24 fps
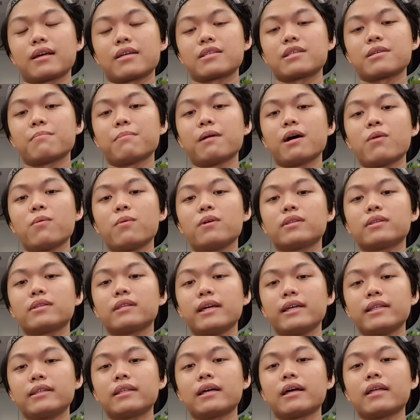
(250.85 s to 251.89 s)
Kasi bawat
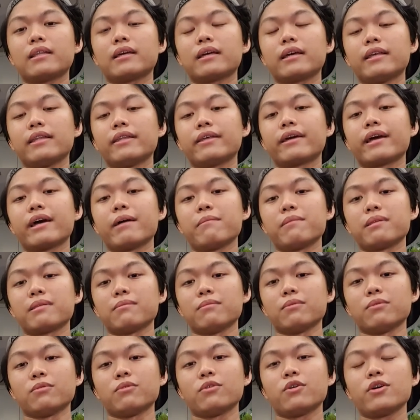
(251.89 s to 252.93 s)
data na ginagamit
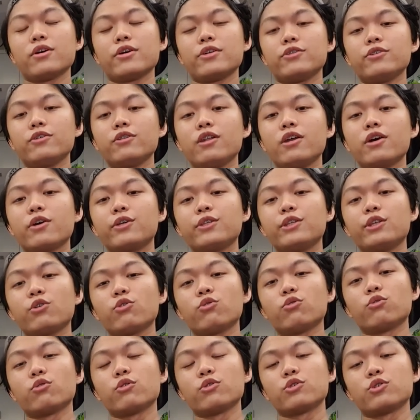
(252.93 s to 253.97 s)
mo, yun lang yung
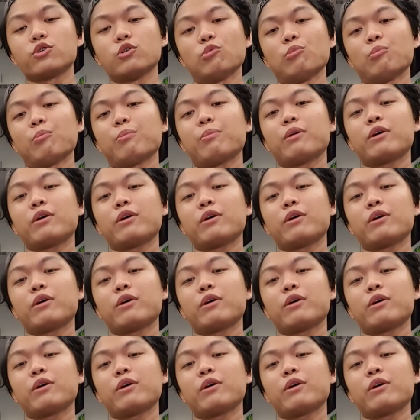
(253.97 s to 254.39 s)
nakoconsume.